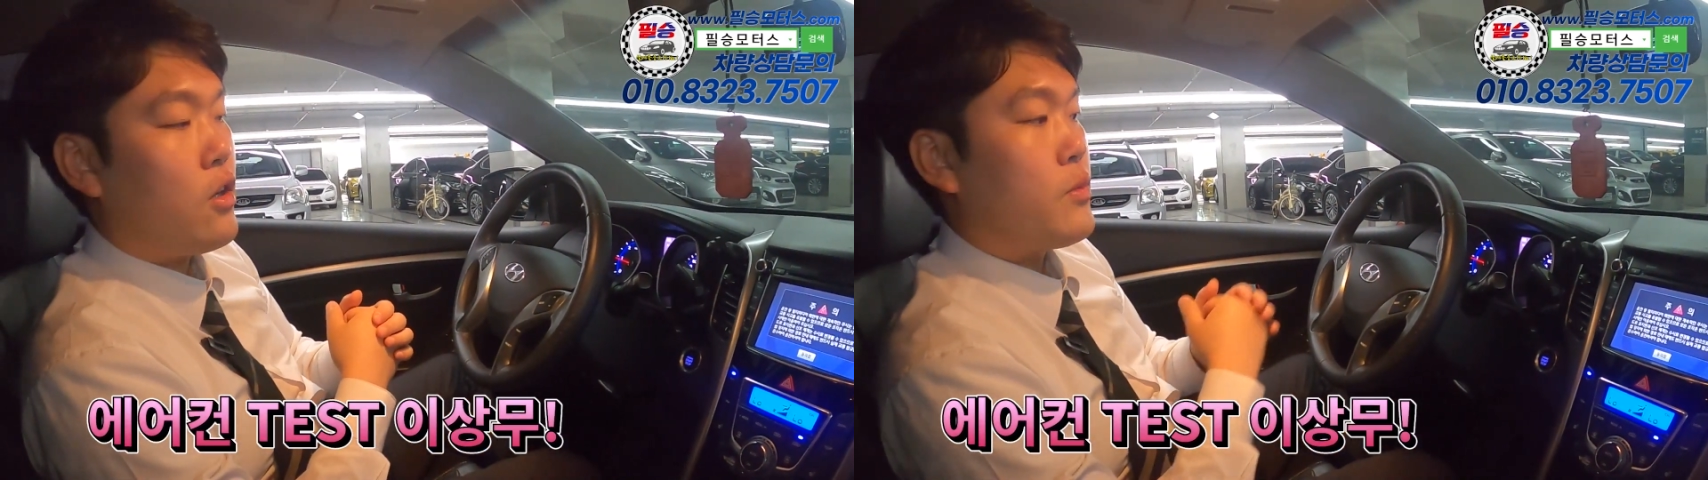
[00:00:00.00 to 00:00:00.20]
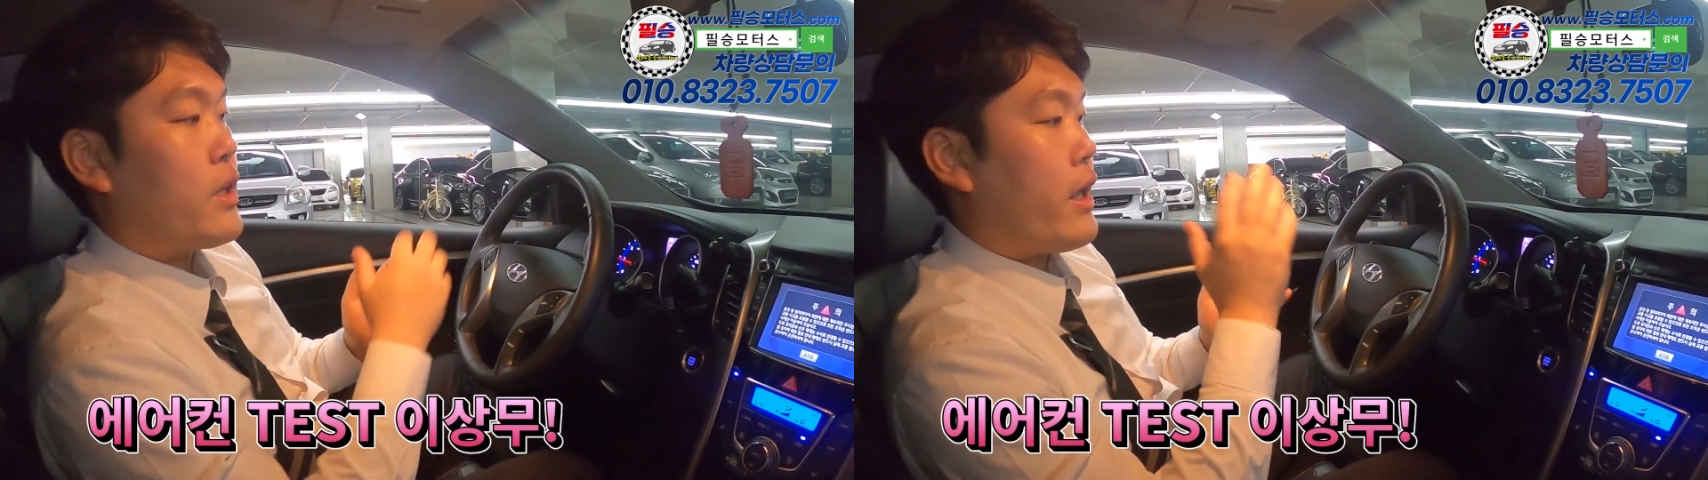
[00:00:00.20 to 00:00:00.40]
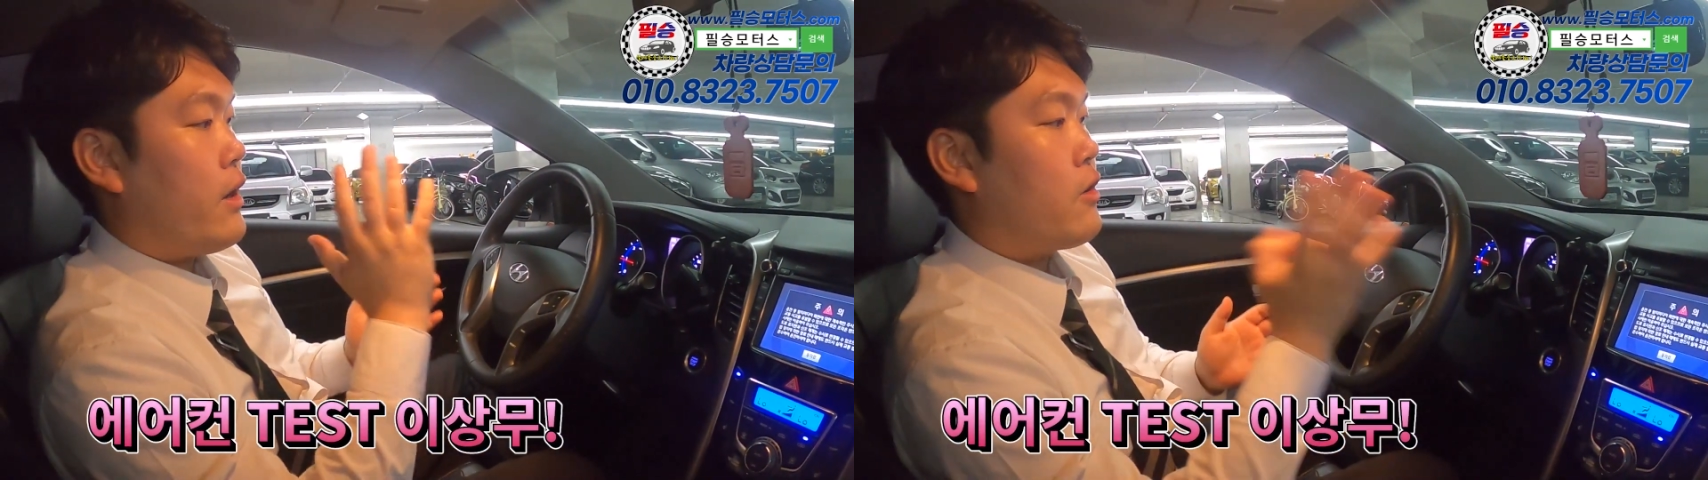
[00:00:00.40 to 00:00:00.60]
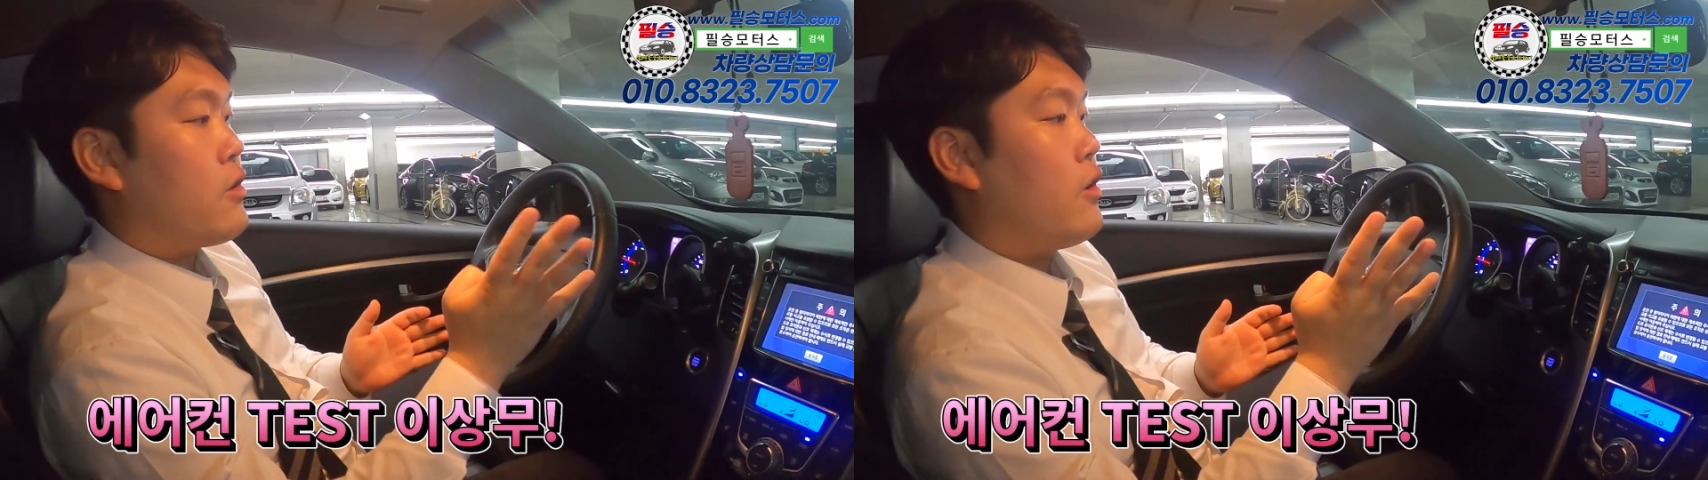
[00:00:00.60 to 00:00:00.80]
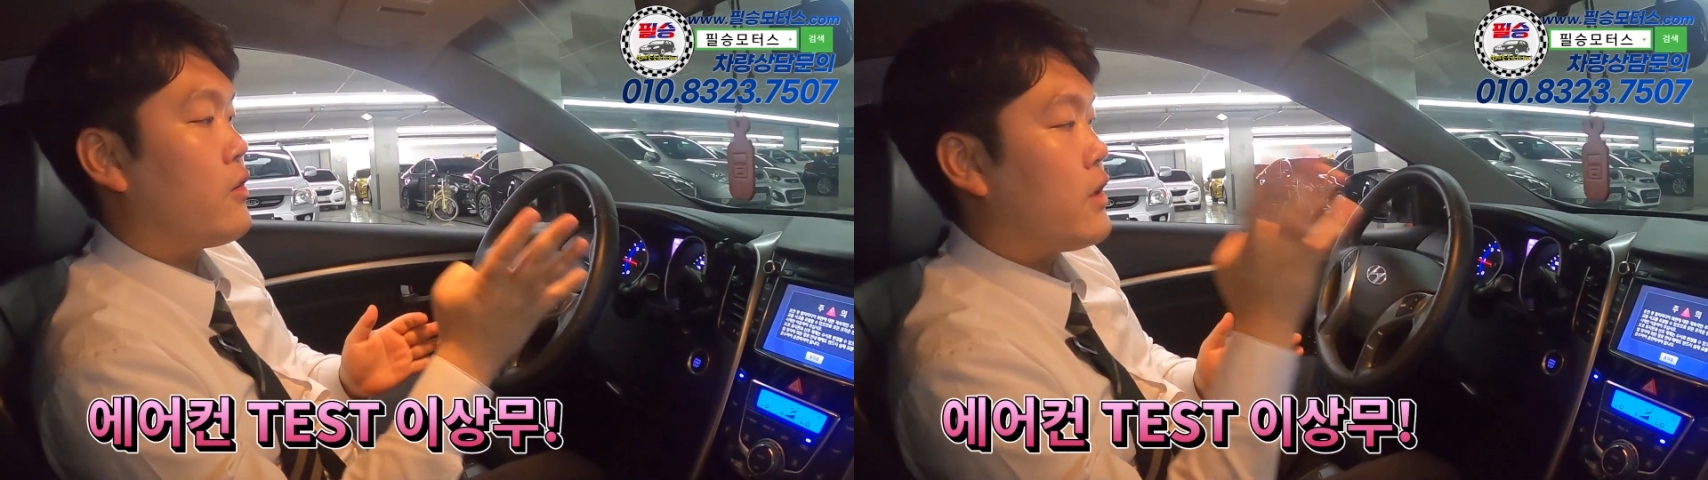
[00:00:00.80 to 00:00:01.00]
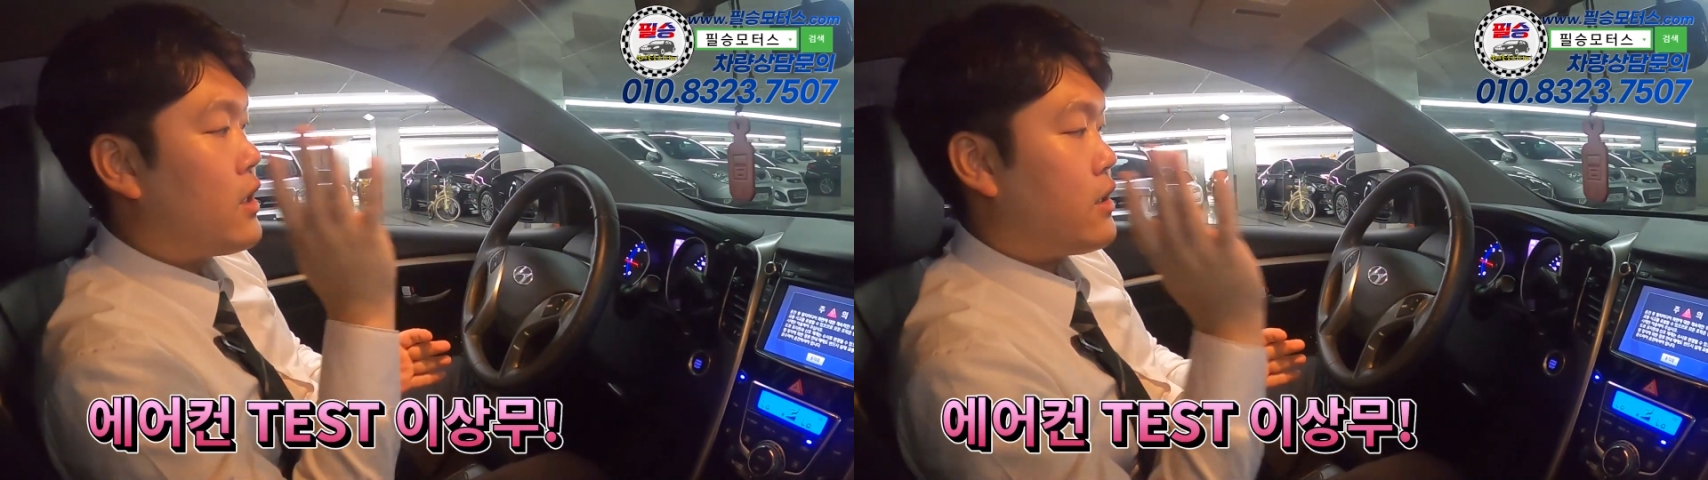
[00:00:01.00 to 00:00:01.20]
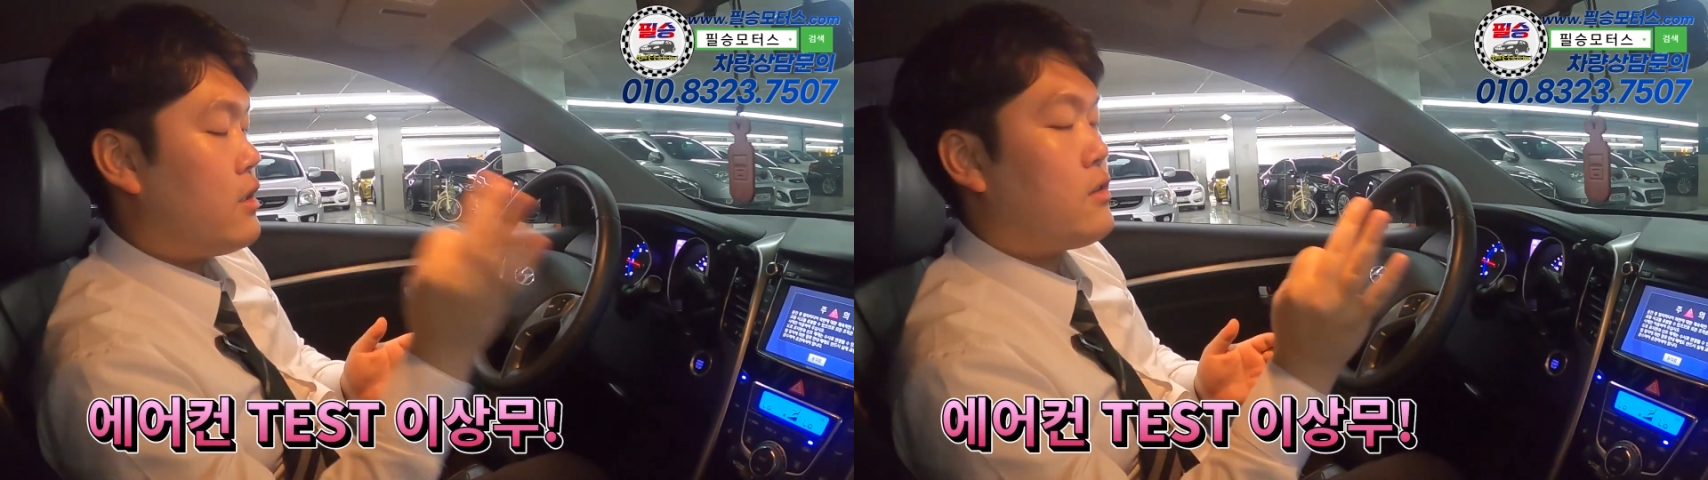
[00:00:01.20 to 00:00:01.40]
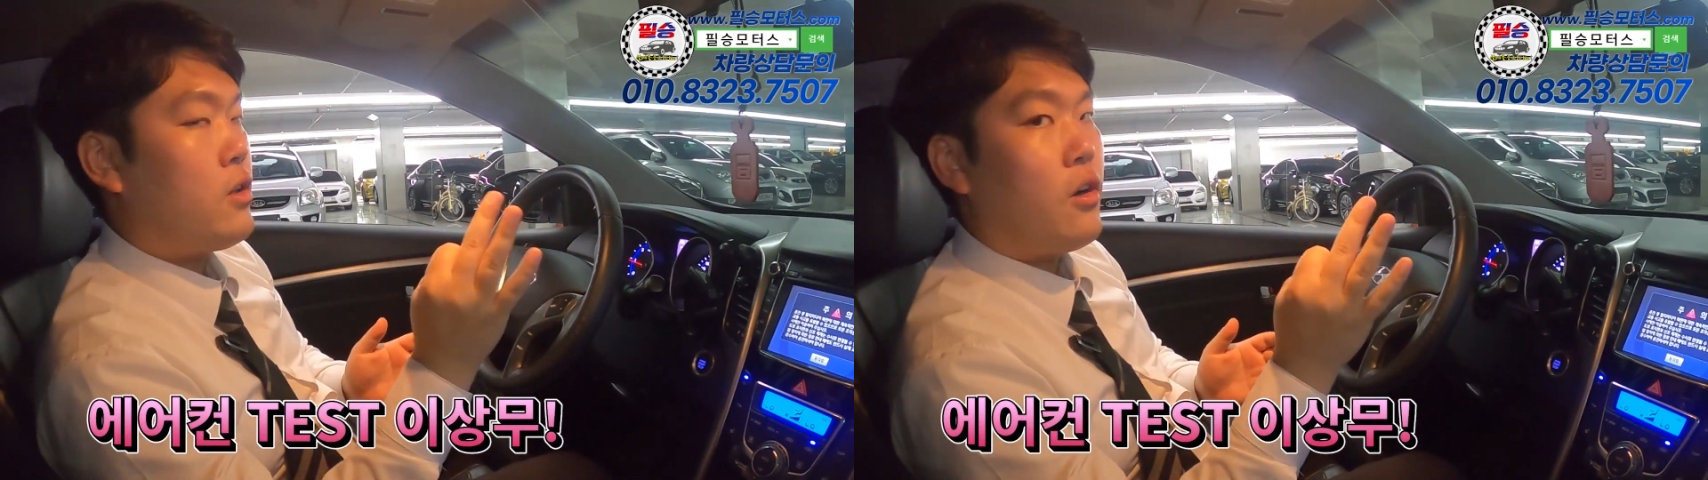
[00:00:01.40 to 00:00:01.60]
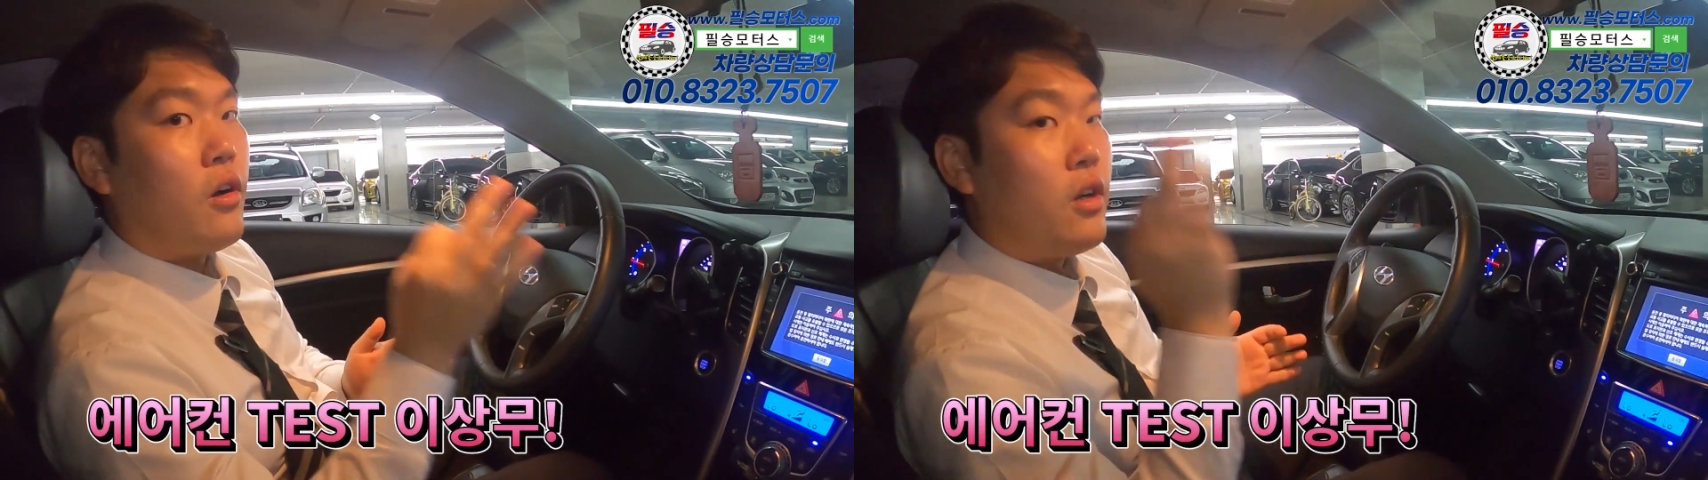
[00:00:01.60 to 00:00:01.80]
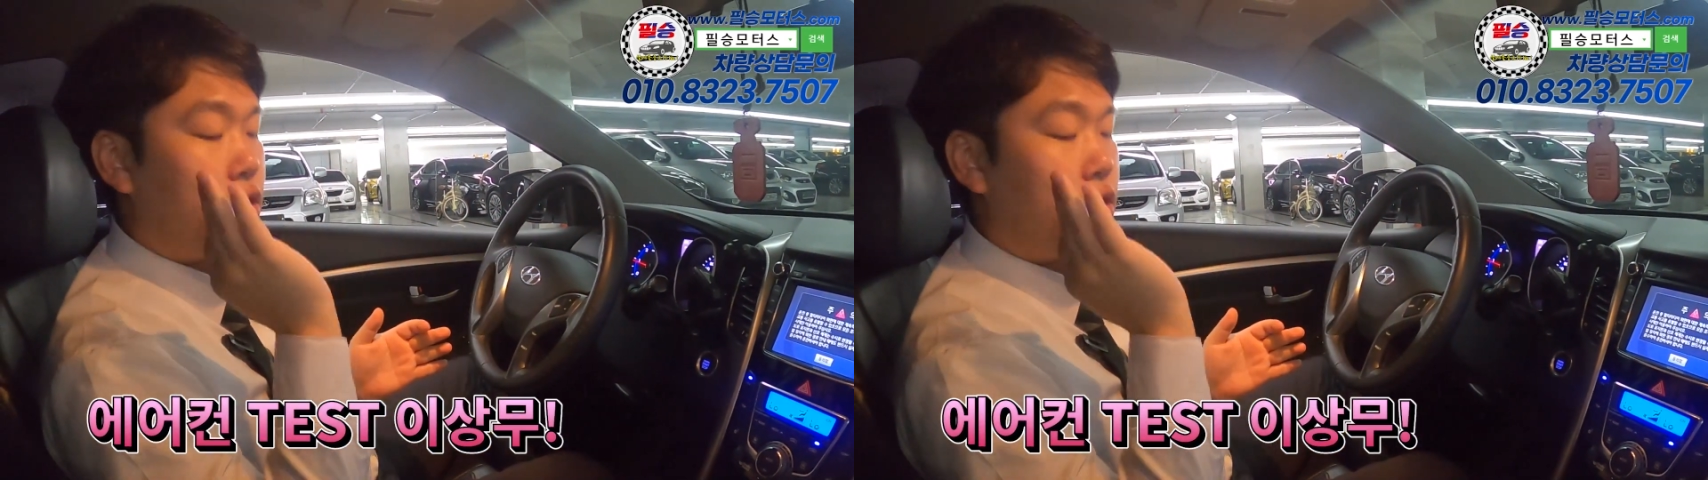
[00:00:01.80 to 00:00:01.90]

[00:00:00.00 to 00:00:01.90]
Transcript: 나옵니다 에어컨 히터